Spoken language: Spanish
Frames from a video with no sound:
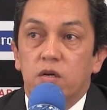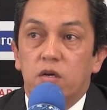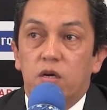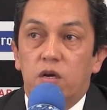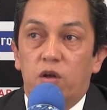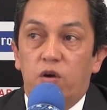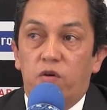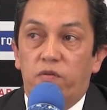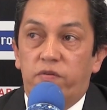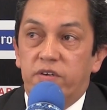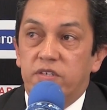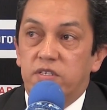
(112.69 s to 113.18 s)

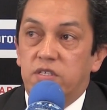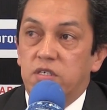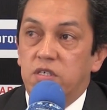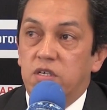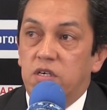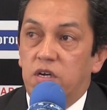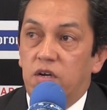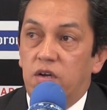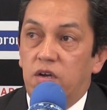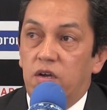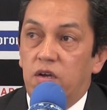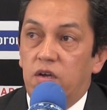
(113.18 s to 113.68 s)
y le
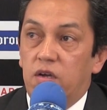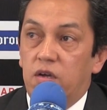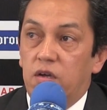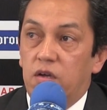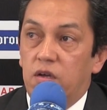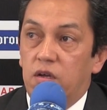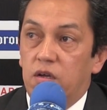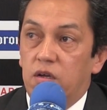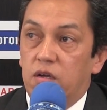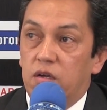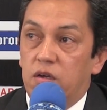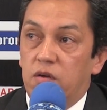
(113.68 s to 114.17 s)
ofrecí
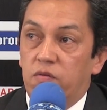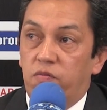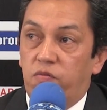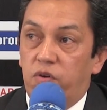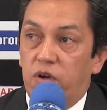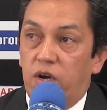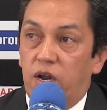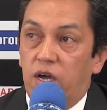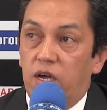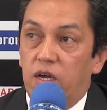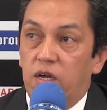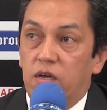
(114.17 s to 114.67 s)
que, que
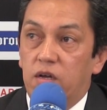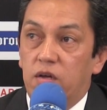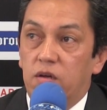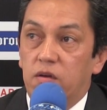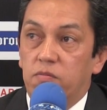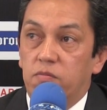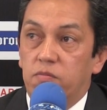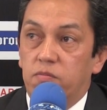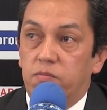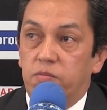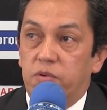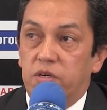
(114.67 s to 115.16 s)
fuera
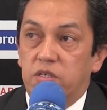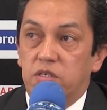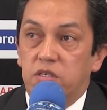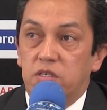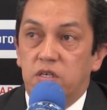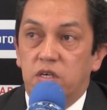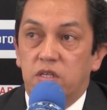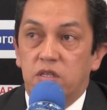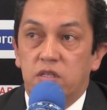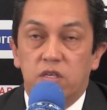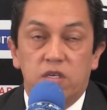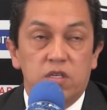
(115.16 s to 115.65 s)

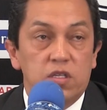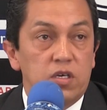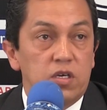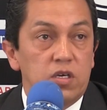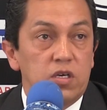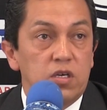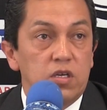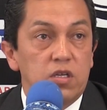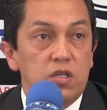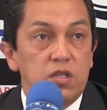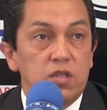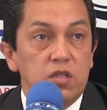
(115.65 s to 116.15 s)
presidente
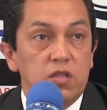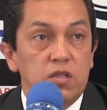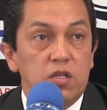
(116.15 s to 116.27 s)
de,